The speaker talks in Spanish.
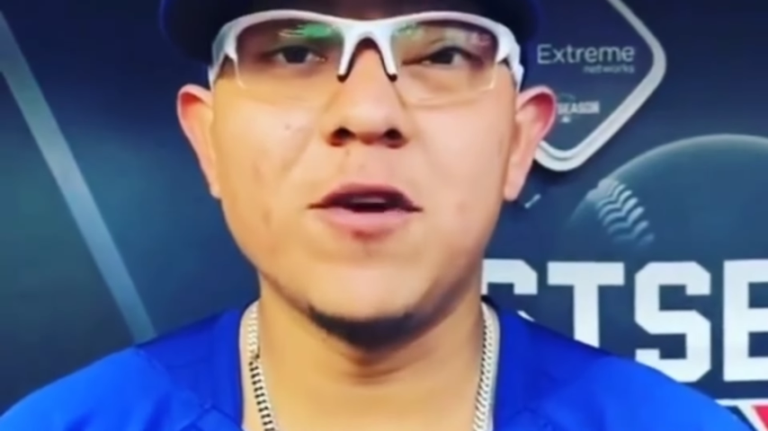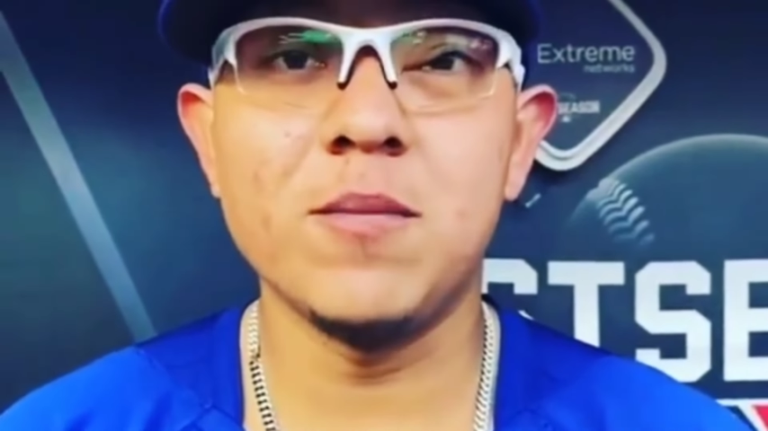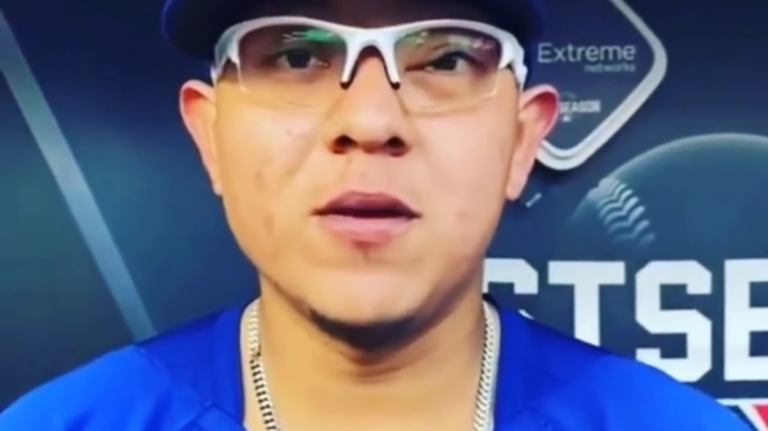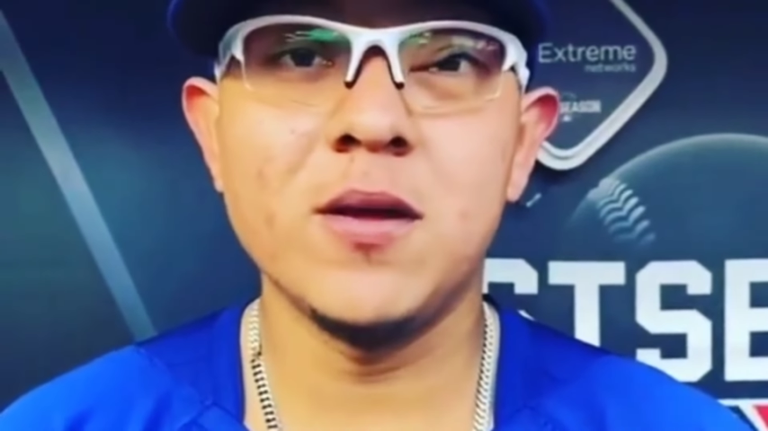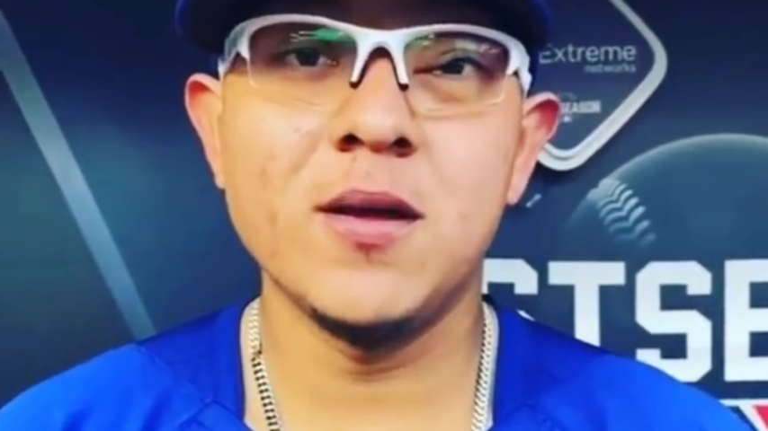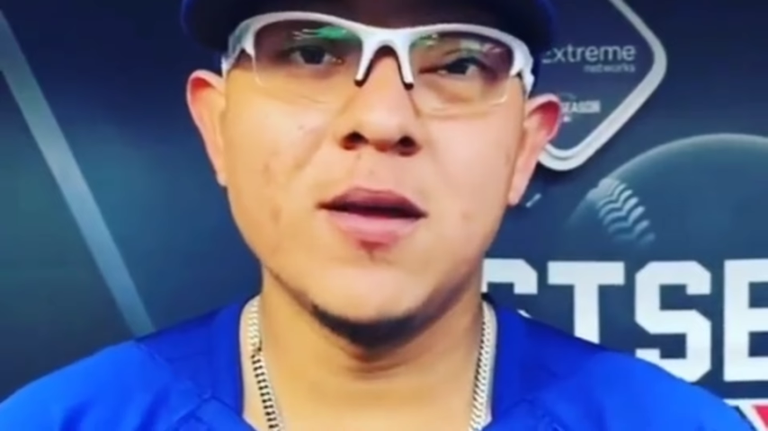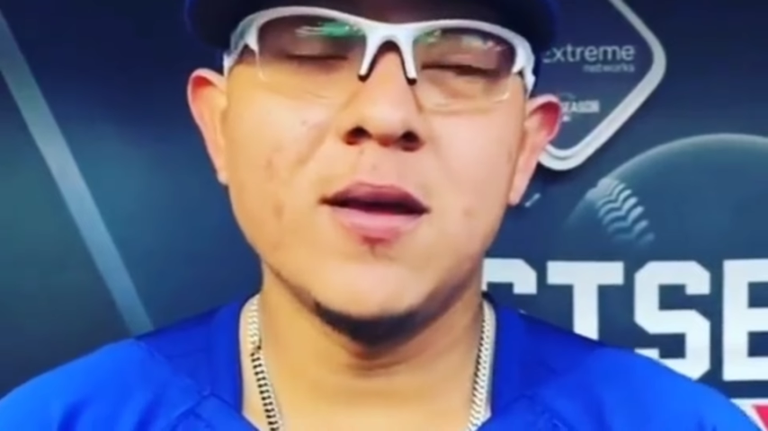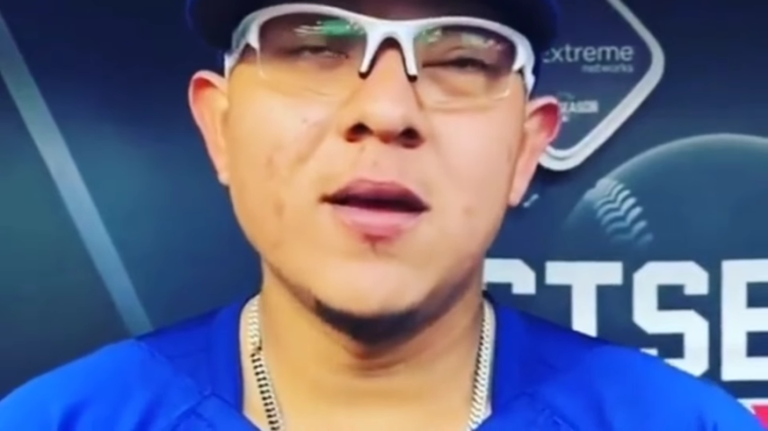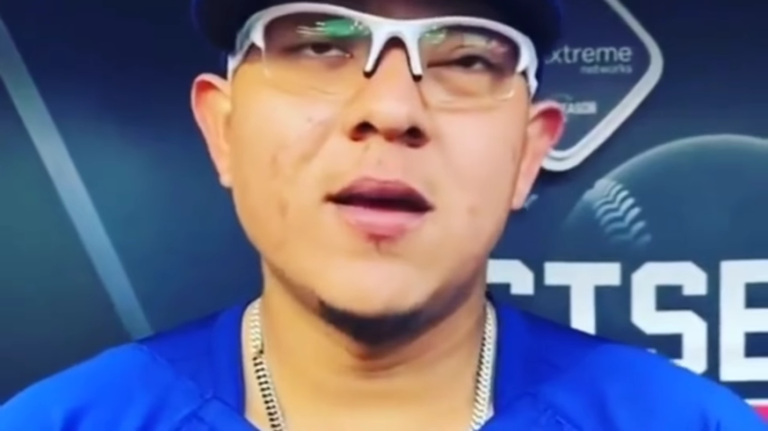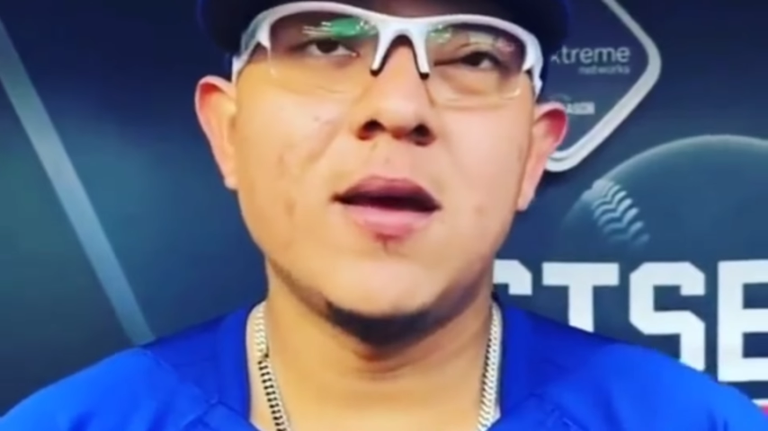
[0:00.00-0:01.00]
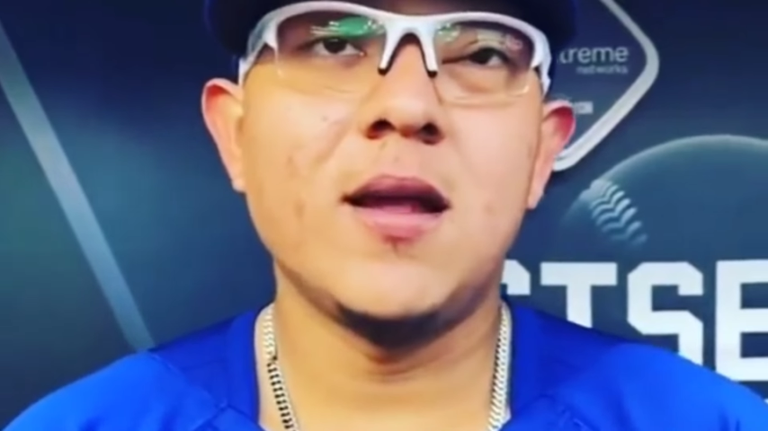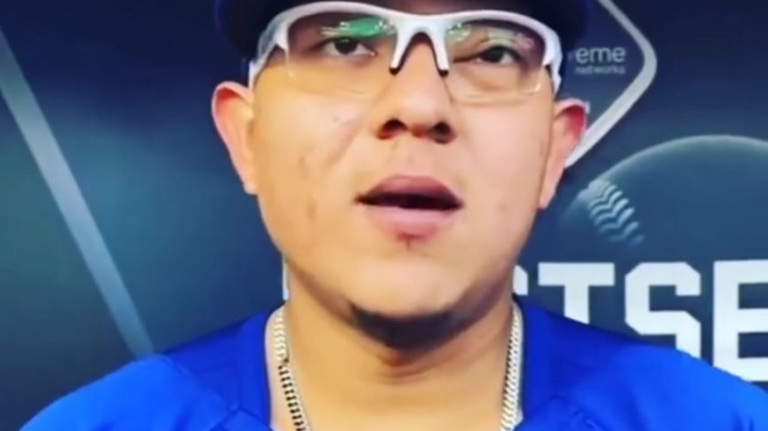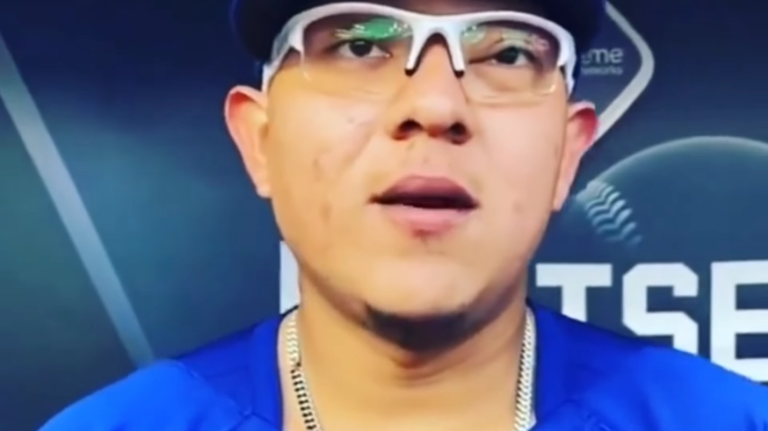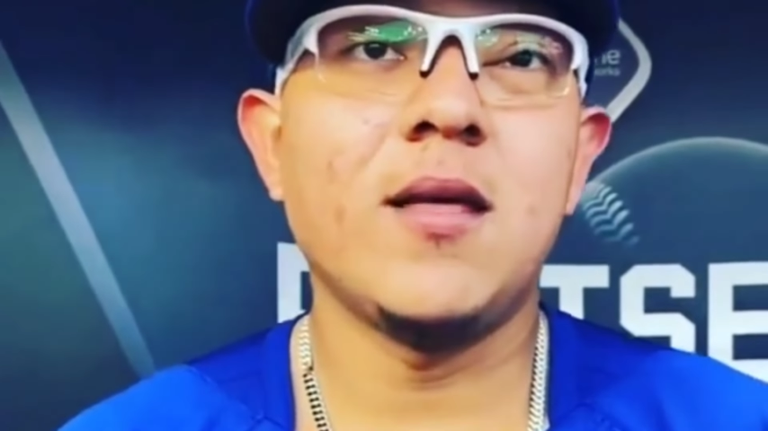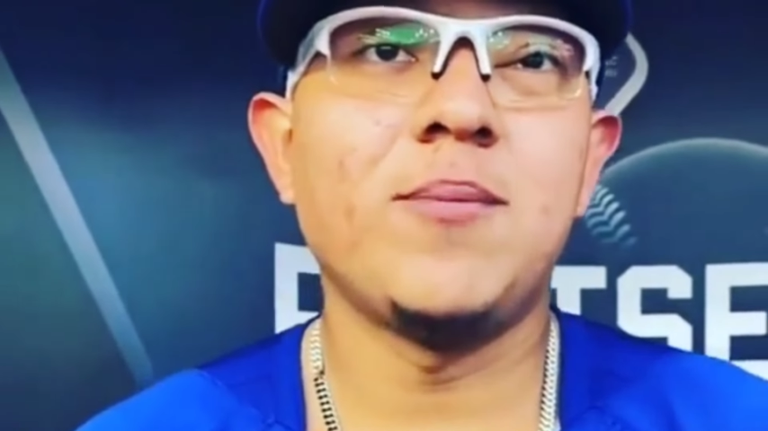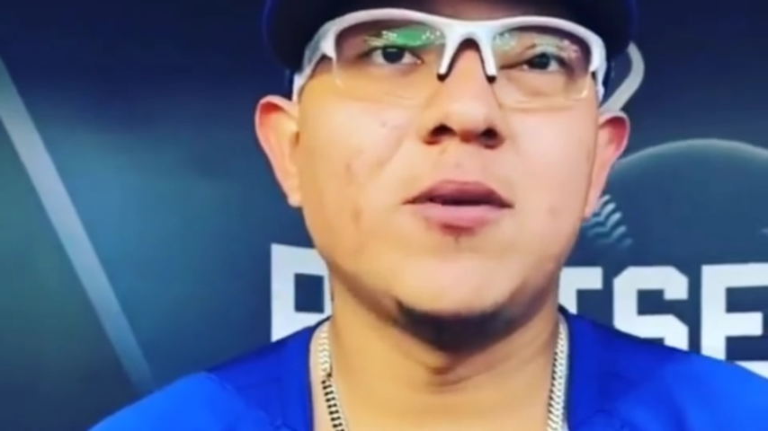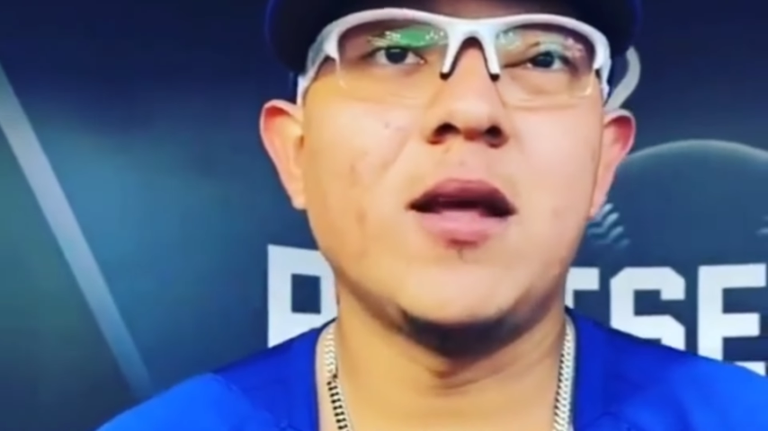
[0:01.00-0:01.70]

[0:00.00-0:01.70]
suspendido dos